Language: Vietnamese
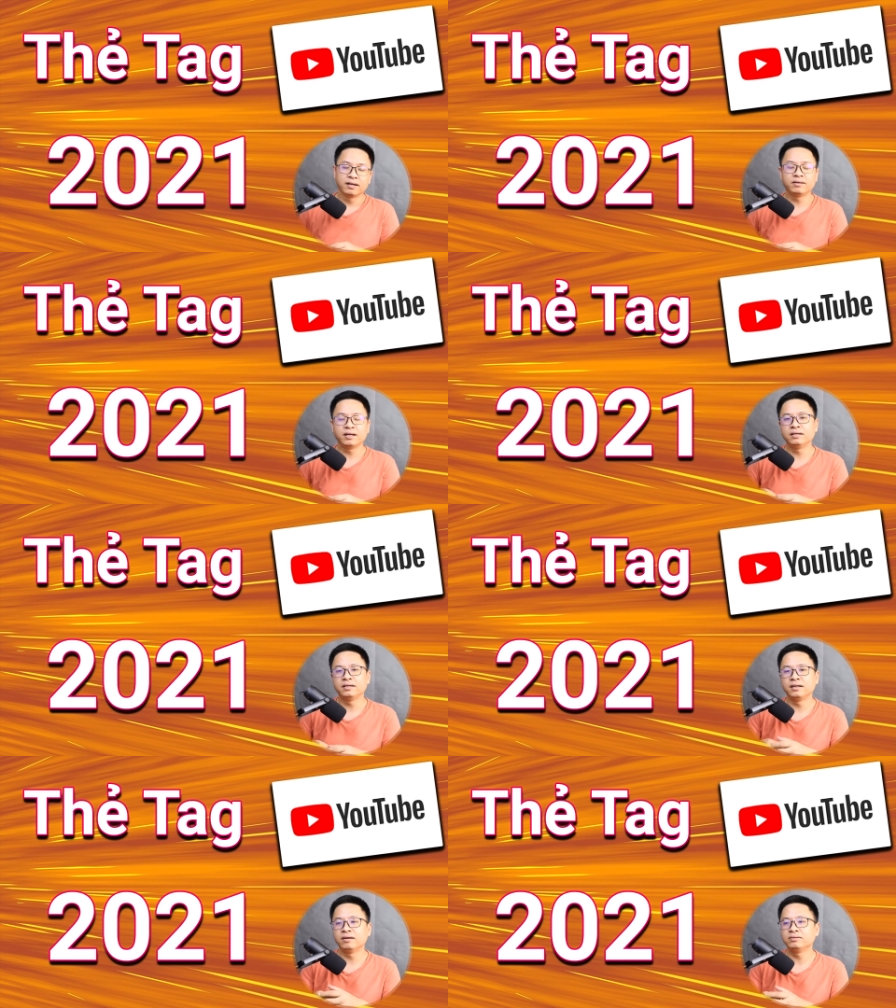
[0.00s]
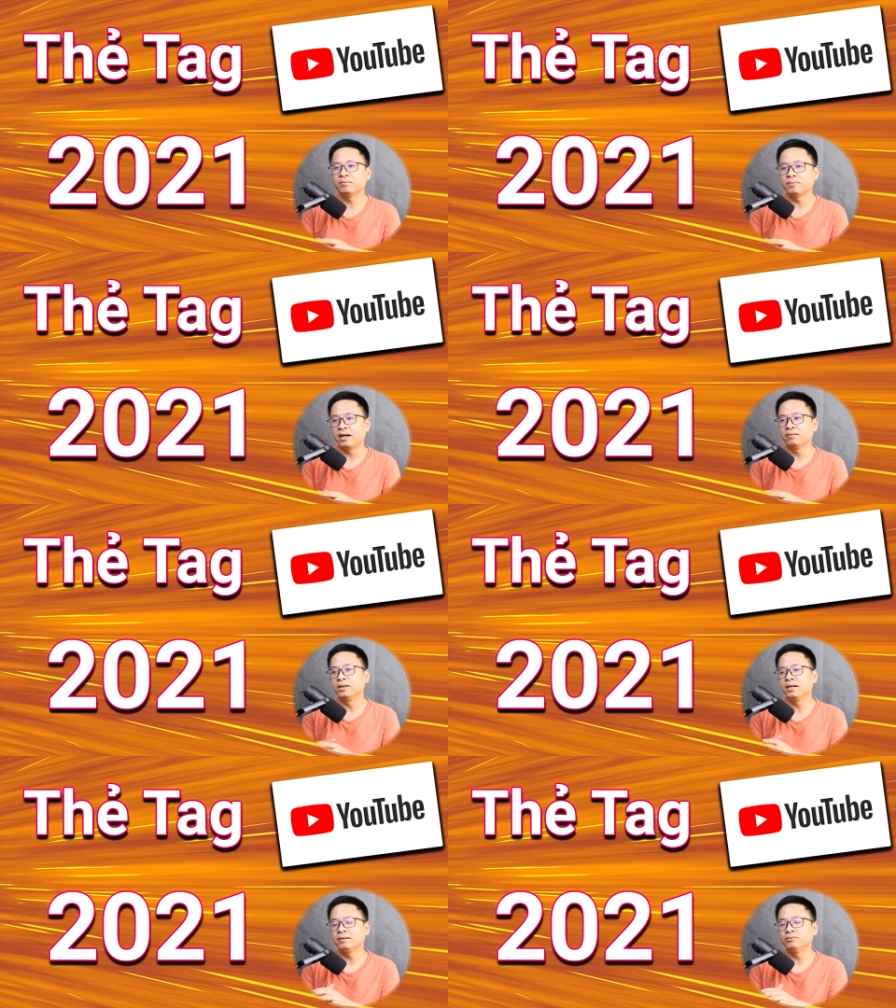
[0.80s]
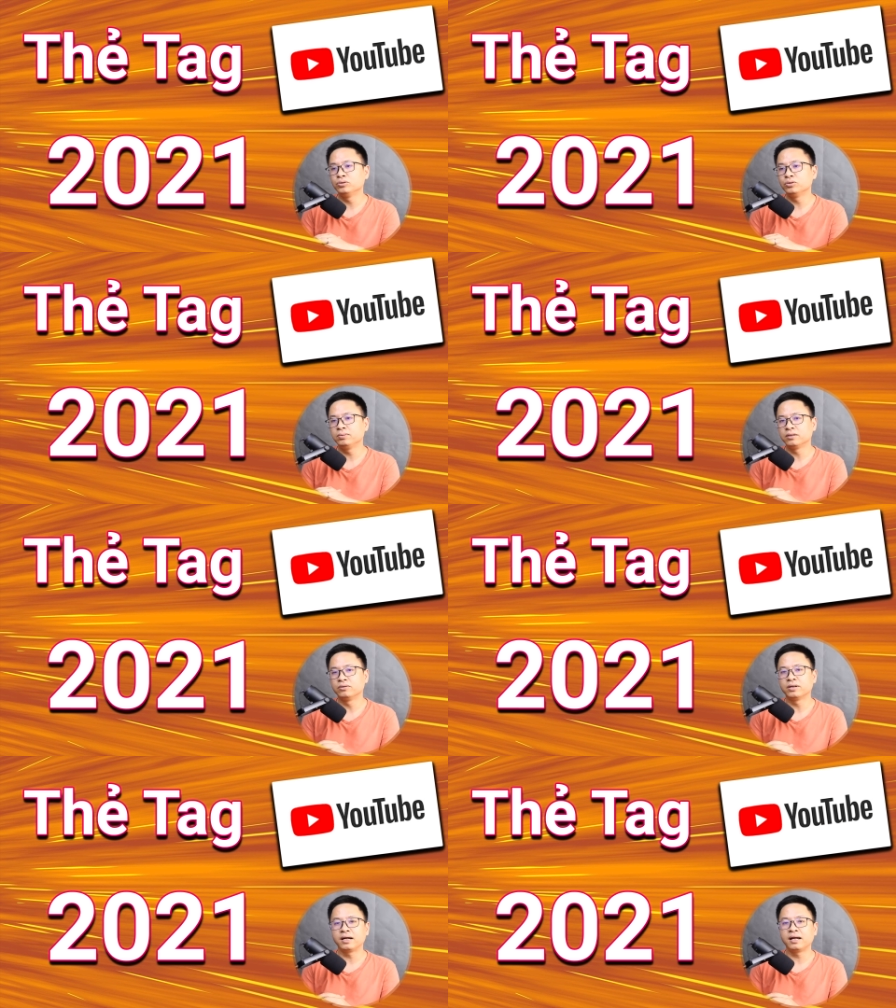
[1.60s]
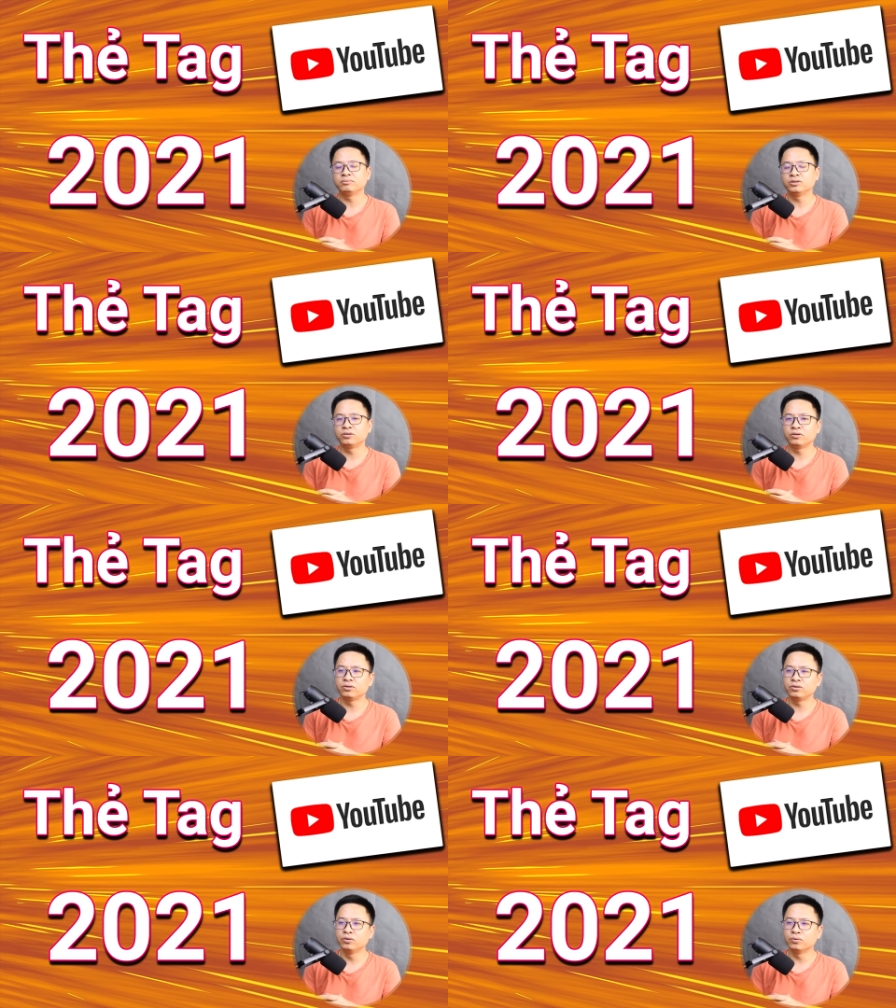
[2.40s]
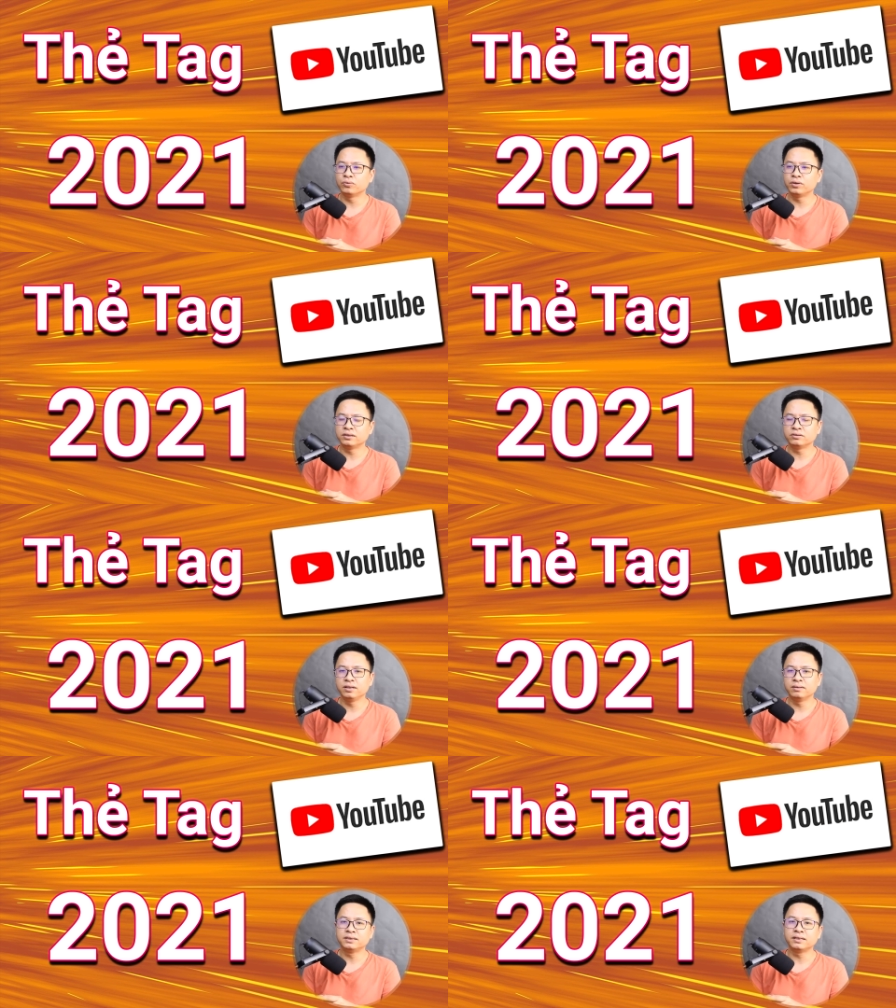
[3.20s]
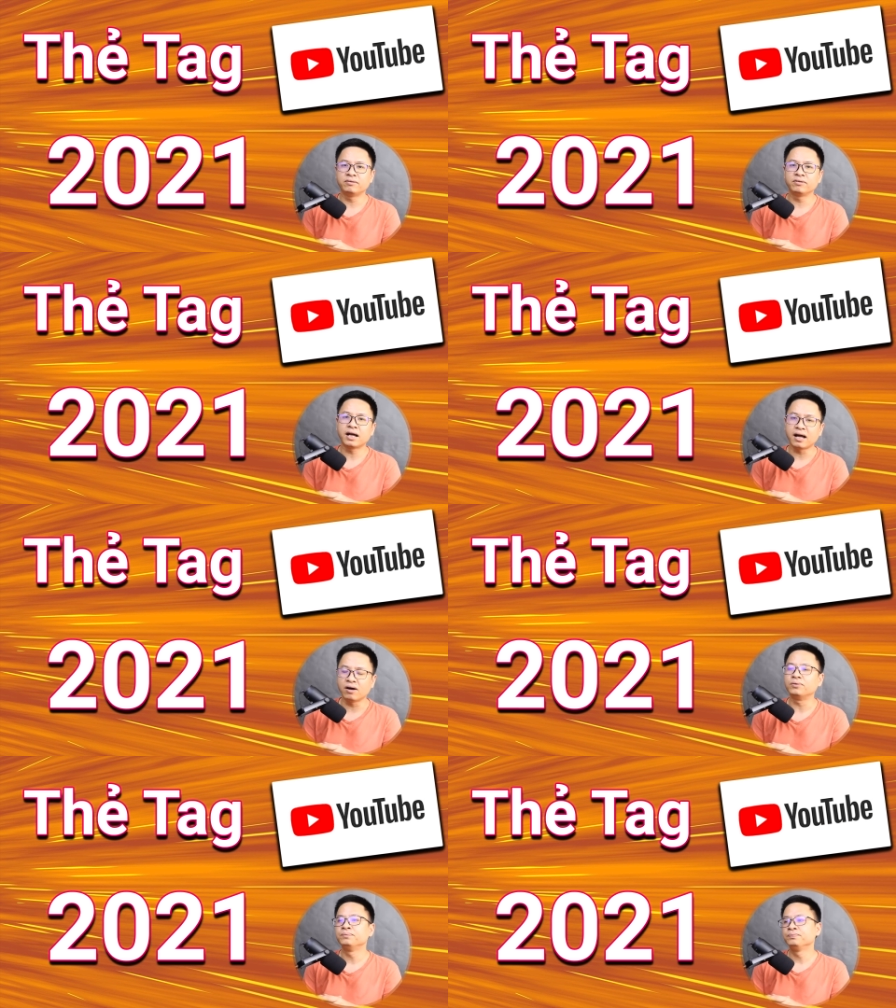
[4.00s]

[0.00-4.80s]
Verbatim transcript: Đâm ra nếu như mà bạn nào mới làm YouTube thì cố gắng làm cho nó đủ để cho điểm SEO nó cao.